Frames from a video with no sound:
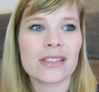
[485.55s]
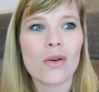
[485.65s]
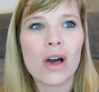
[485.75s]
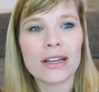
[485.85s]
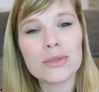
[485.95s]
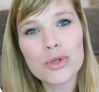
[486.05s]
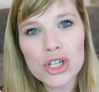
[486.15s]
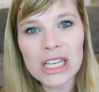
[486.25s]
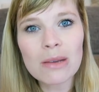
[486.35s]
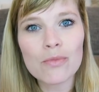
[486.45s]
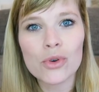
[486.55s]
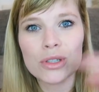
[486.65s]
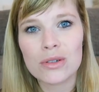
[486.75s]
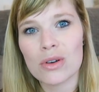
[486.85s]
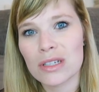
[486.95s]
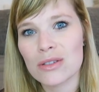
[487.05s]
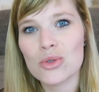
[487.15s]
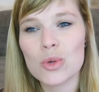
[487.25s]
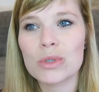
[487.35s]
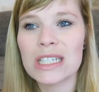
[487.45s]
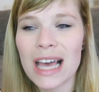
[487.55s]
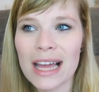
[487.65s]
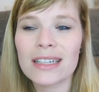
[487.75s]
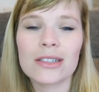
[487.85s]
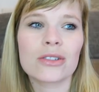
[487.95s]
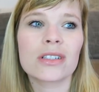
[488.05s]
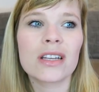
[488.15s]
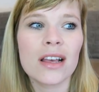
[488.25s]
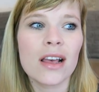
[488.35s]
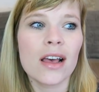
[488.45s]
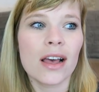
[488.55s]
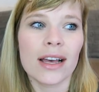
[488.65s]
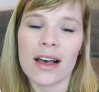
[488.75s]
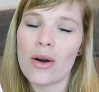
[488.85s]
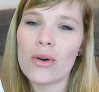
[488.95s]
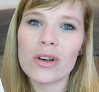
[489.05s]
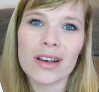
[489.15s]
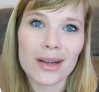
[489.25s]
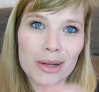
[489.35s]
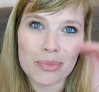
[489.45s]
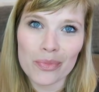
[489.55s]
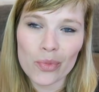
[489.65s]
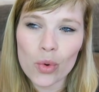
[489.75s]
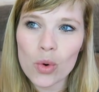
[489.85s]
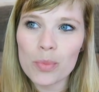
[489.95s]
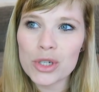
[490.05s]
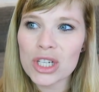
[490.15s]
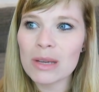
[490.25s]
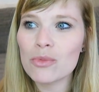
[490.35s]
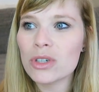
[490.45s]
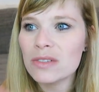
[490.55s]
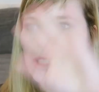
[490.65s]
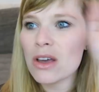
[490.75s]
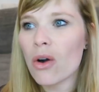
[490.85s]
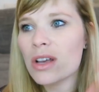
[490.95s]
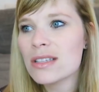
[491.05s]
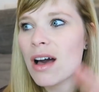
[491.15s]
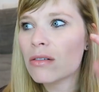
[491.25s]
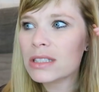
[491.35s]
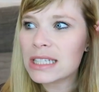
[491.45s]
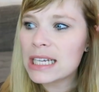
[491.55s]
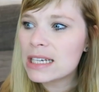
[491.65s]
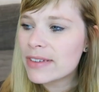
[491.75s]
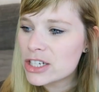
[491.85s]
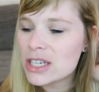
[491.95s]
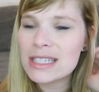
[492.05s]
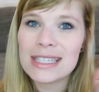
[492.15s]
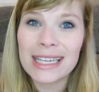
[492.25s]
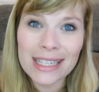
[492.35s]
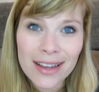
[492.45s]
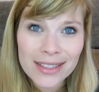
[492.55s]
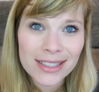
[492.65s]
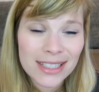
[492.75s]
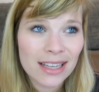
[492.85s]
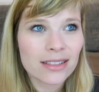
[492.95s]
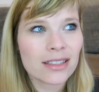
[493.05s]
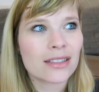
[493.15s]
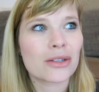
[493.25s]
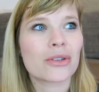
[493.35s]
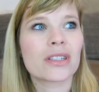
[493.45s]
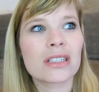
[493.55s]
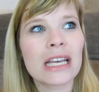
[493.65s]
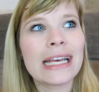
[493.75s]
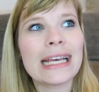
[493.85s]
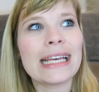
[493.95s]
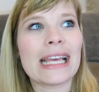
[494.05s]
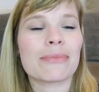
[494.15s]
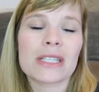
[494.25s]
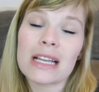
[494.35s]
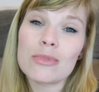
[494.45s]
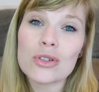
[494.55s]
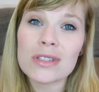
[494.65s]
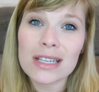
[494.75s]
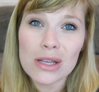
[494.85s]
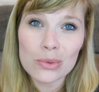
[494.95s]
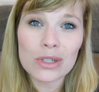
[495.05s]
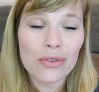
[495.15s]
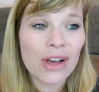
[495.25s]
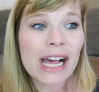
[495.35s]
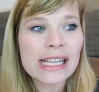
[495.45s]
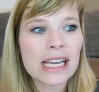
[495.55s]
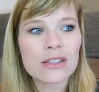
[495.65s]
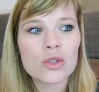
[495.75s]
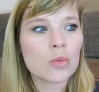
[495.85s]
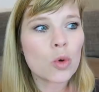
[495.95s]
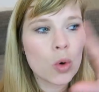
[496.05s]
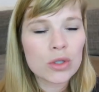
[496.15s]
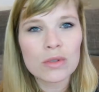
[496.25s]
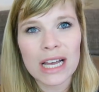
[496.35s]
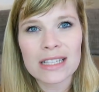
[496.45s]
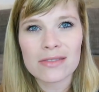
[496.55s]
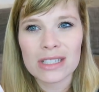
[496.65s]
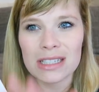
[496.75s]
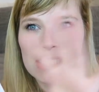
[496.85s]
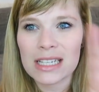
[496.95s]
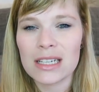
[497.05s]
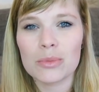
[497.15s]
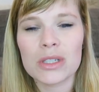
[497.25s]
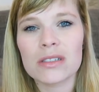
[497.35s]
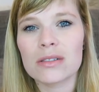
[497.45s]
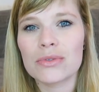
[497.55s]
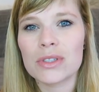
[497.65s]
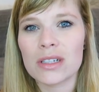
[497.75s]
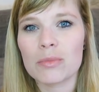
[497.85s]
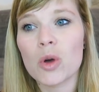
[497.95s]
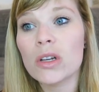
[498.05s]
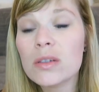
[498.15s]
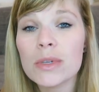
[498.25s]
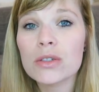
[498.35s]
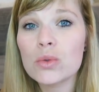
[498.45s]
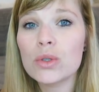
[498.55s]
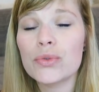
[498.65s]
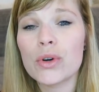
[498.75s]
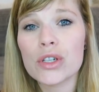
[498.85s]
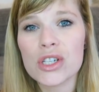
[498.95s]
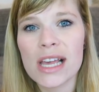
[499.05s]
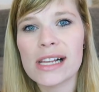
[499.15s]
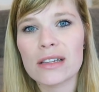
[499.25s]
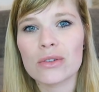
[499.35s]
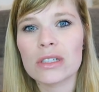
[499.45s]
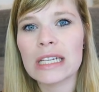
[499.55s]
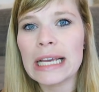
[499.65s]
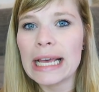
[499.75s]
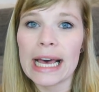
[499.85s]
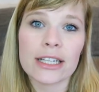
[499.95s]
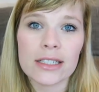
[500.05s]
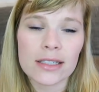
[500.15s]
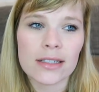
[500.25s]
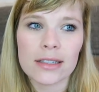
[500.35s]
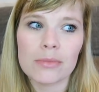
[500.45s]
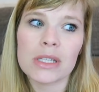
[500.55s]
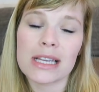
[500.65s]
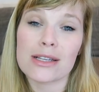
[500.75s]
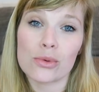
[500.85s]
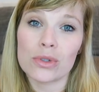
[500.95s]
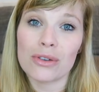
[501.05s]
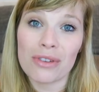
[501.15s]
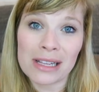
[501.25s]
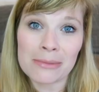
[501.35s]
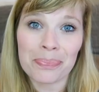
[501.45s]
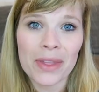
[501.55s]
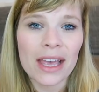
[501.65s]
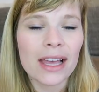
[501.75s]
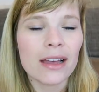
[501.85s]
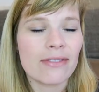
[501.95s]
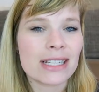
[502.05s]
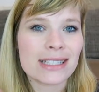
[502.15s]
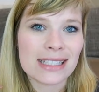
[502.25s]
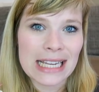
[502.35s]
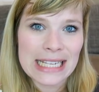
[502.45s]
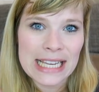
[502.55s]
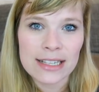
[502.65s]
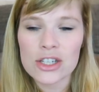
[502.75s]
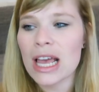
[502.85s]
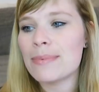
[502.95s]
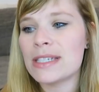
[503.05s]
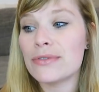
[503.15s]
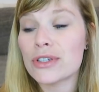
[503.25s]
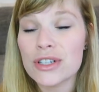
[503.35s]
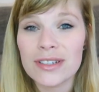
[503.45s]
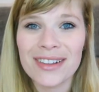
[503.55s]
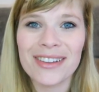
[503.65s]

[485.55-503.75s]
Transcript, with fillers: wie das auch alles beschrieben wurde und auch dieses Drum und Dran und auch ähm, wo beschrieben wurde, wie die Häuser aussehen, weil Jessie ist ja Innenarchitektin und ja, das hat mir schon sehr, sehr gut gefallen. Also so im Großen und Ganzen, was das Setting betrifft, ähm, konnte ich mir das gut vorstellen und hat äh, mir sehr, sehr gut gefallen. Was den Schreibstil von,